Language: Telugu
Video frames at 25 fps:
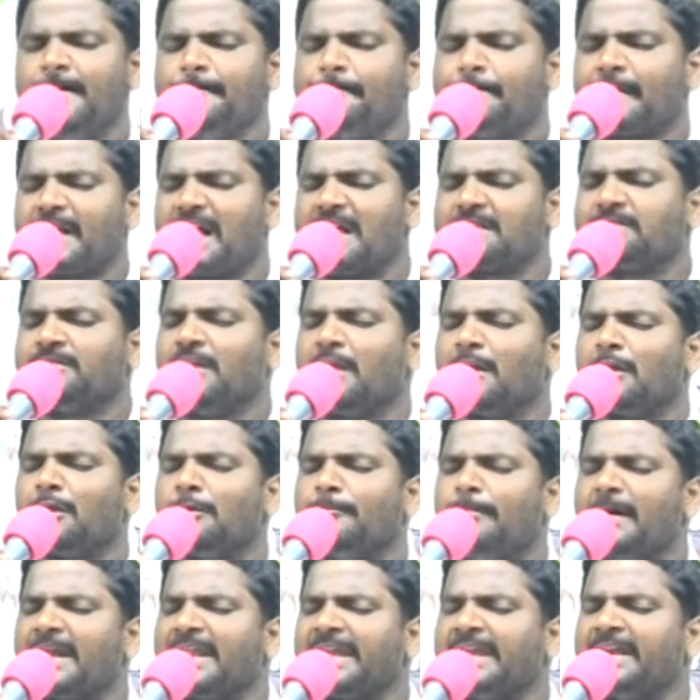ప్రార్థనలో
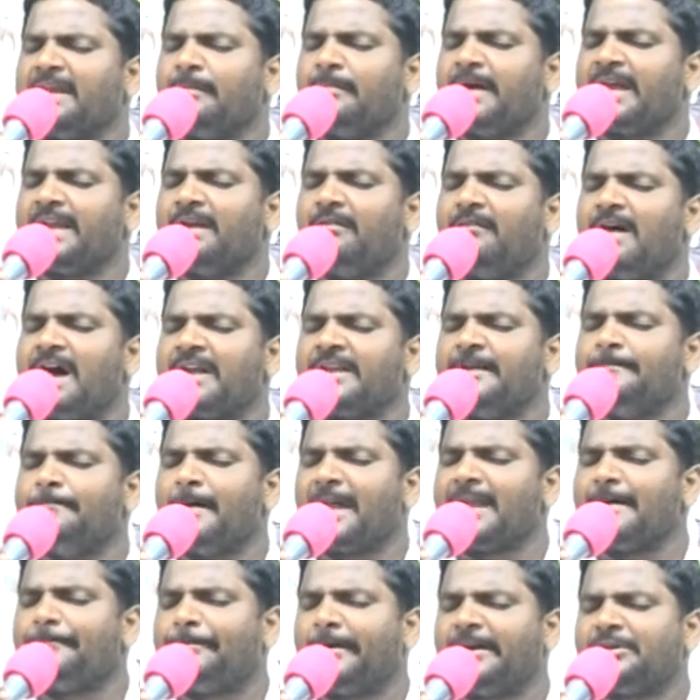బలహీనమైన వారిని
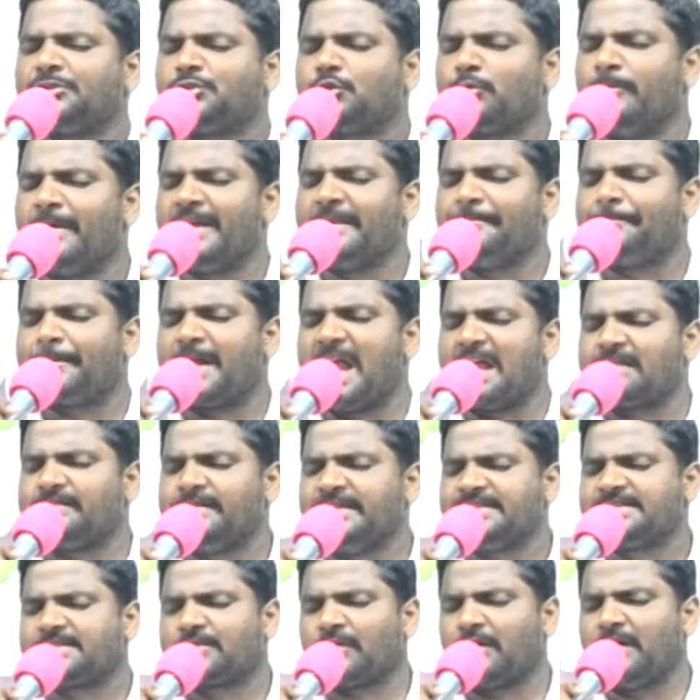బలపరచుమని
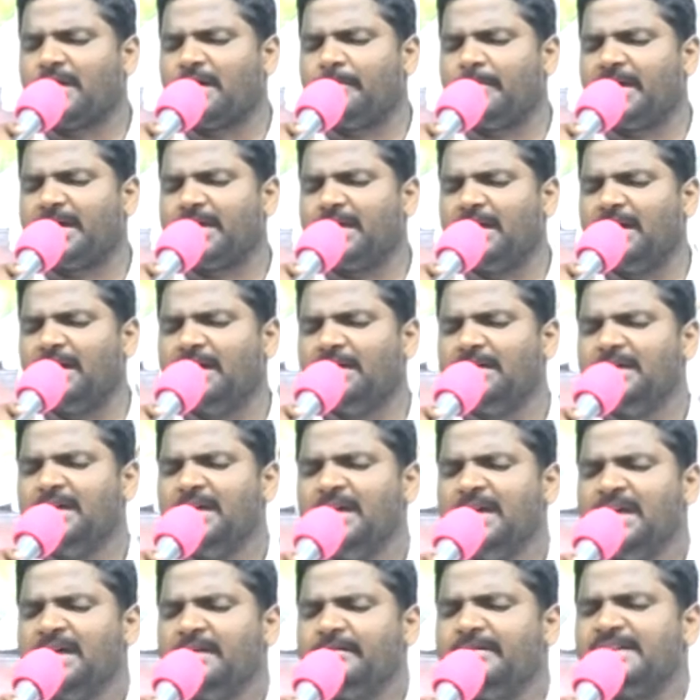ప్రార్థిస్తున్నామయ్యా
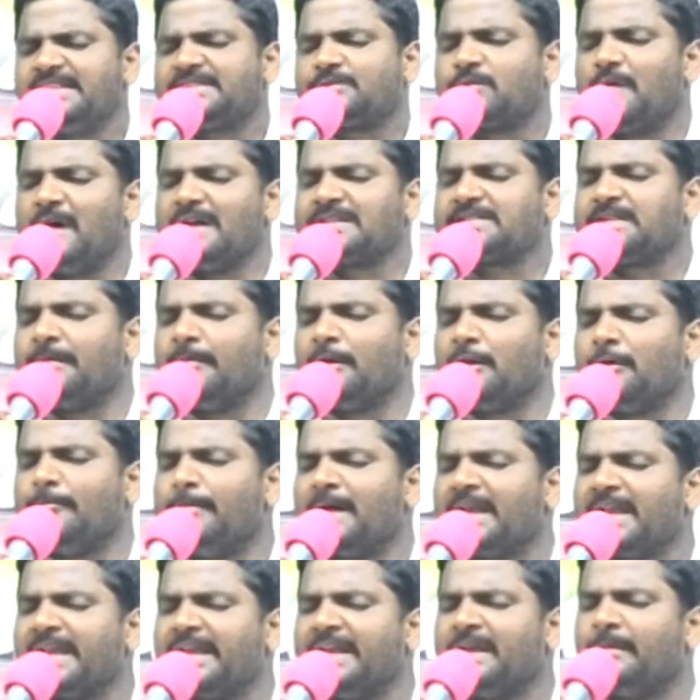విశ్వాసములో
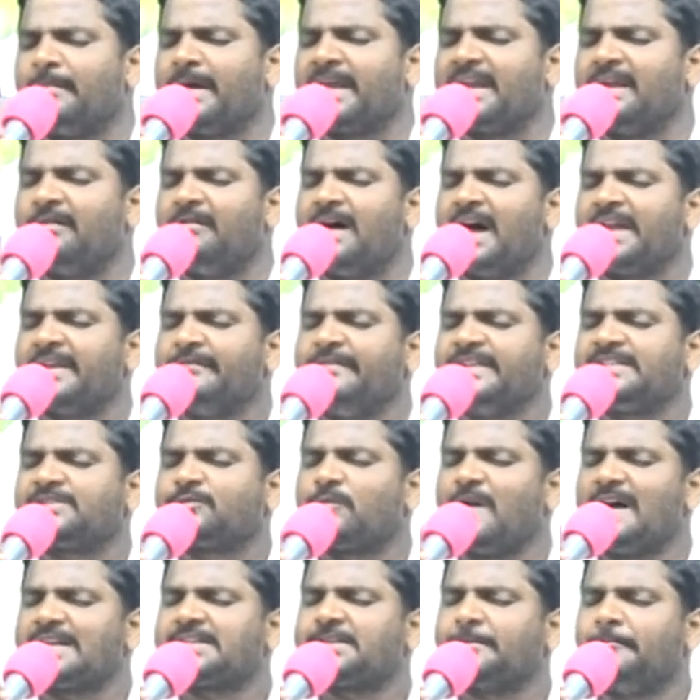బలహీనమైన వారిని
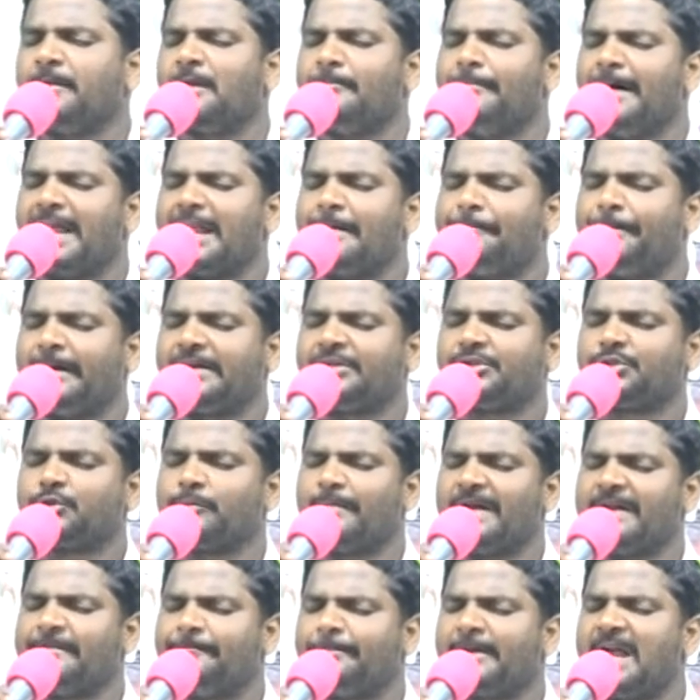విశ్వాసములో
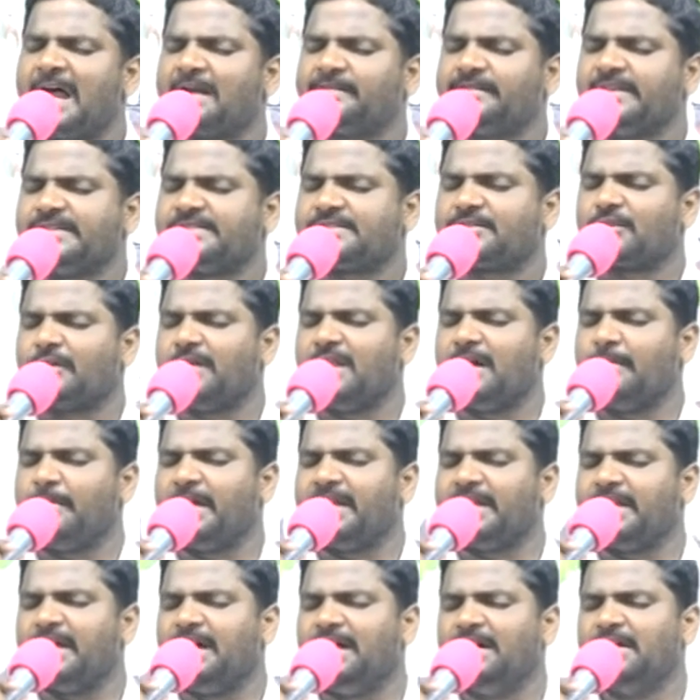బలపరచుమని
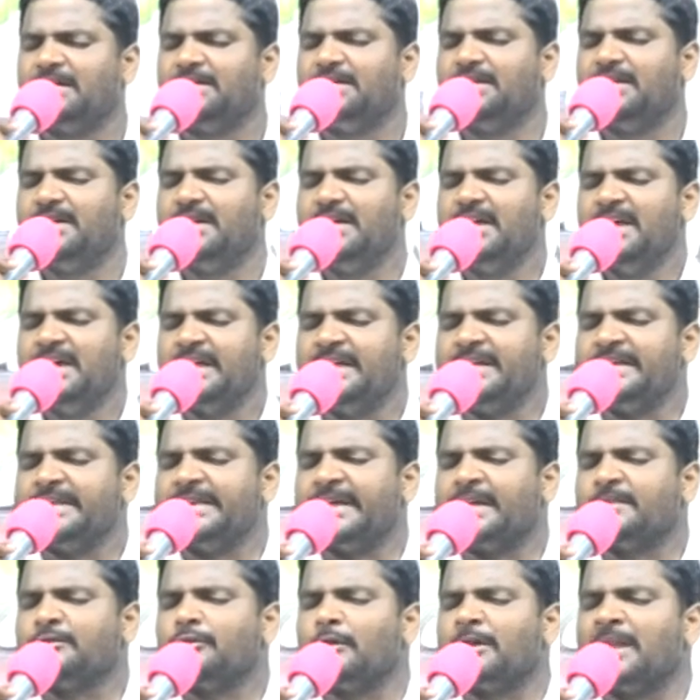ప్రార్థిస్తున్నామయ్యా నీ
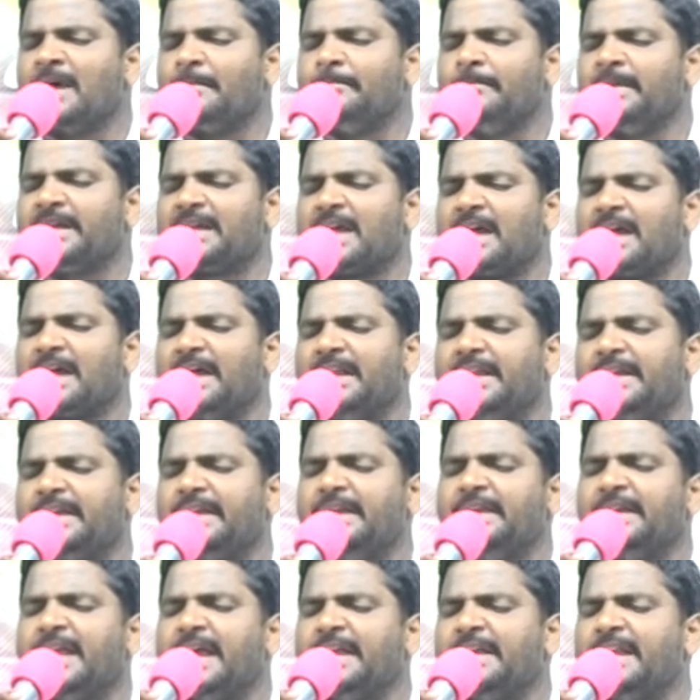ఎందు నమ్మిక
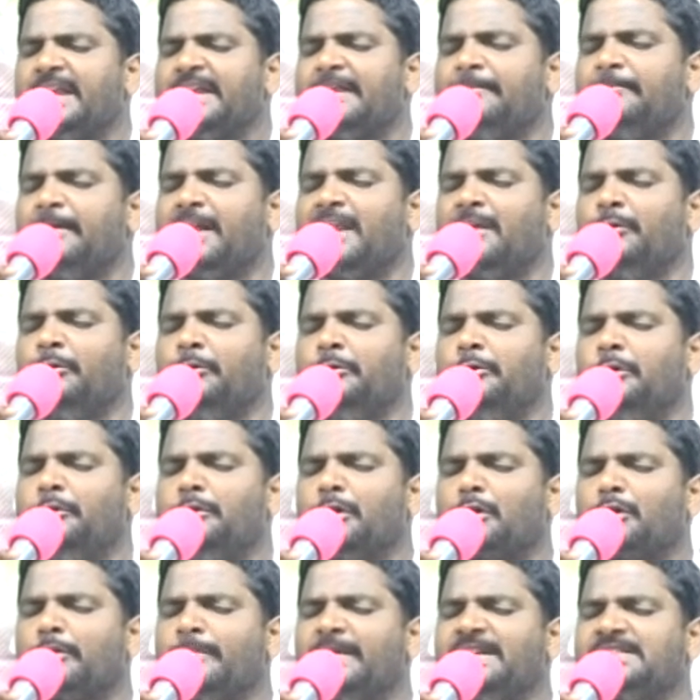కలిగి నైనా నీ బిడలు
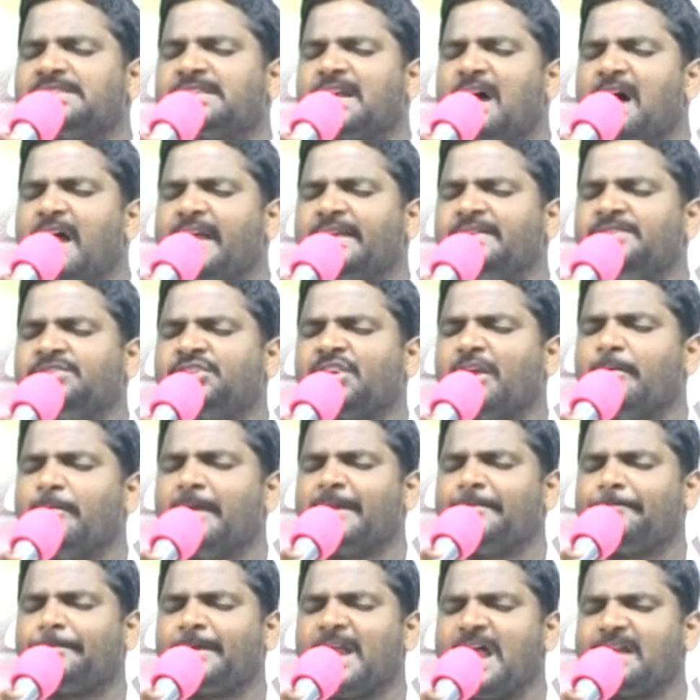ఉండుటకు మీరు సహాయం
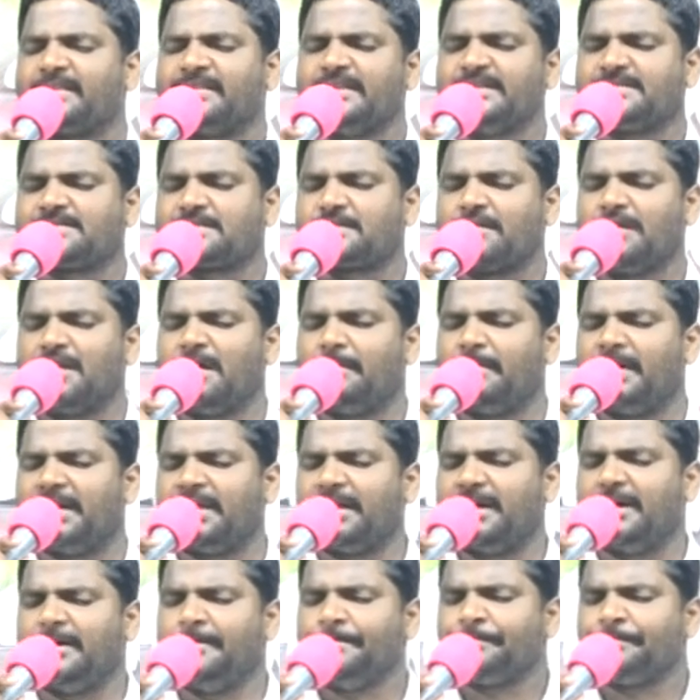చేయమని ప్రార్థిస్తున్నామయ్యా